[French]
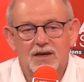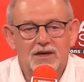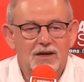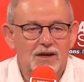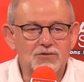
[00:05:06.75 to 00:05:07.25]

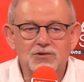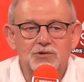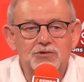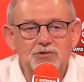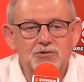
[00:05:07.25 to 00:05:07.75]
Et la
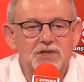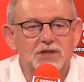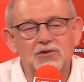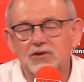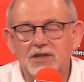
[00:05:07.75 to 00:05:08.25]
construction
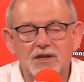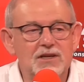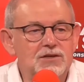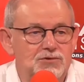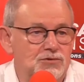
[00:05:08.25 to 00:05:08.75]
s'étant
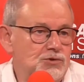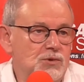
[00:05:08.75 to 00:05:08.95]
étalée sur